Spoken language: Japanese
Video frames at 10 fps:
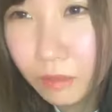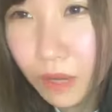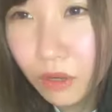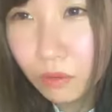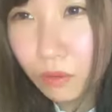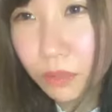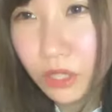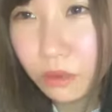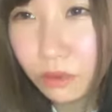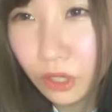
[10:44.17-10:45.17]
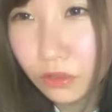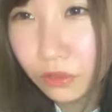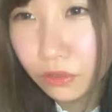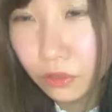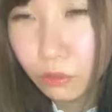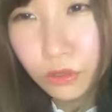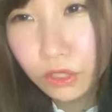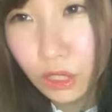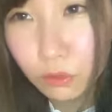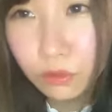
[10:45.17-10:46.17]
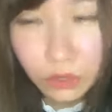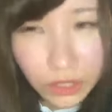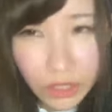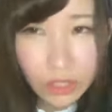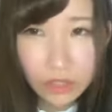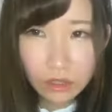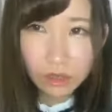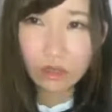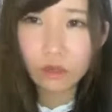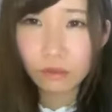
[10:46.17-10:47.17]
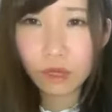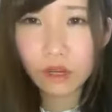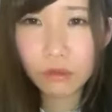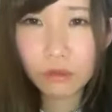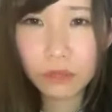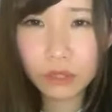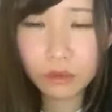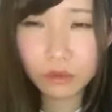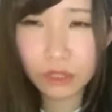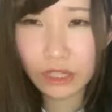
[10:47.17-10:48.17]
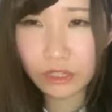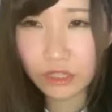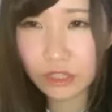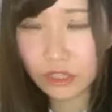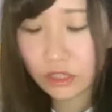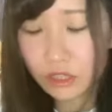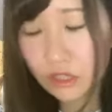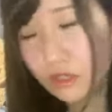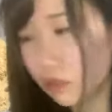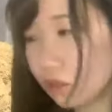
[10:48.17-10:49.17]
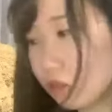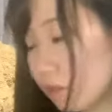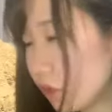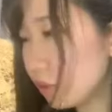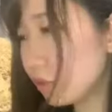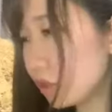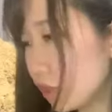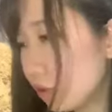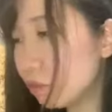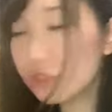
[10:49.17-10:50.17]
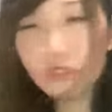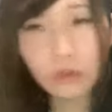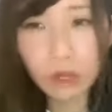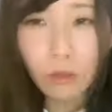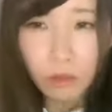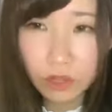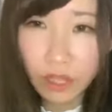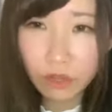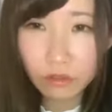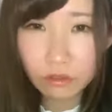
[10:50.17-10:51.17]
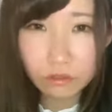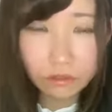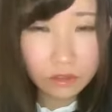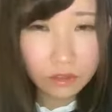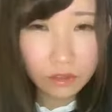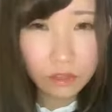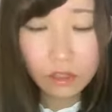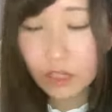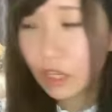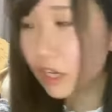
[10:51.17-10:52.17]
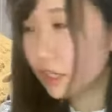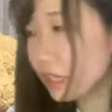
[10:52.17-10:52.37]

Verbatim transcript: バコボン見たことある。ともひろさん。本当にバカボン見たことない、私。バカボンね。面白いの、バカボンって。なんか